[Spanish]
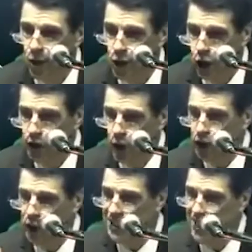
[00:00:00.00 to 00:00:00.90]
Nosotros
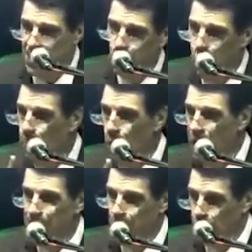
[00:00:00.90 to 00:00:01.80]
los cristianos no
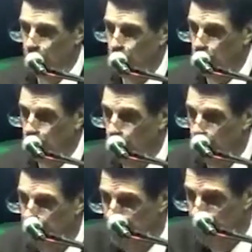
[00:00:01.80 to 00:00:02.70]
morimos, nosotros
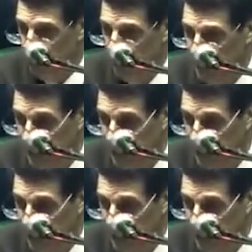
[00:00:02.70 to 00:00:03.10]
dormimos en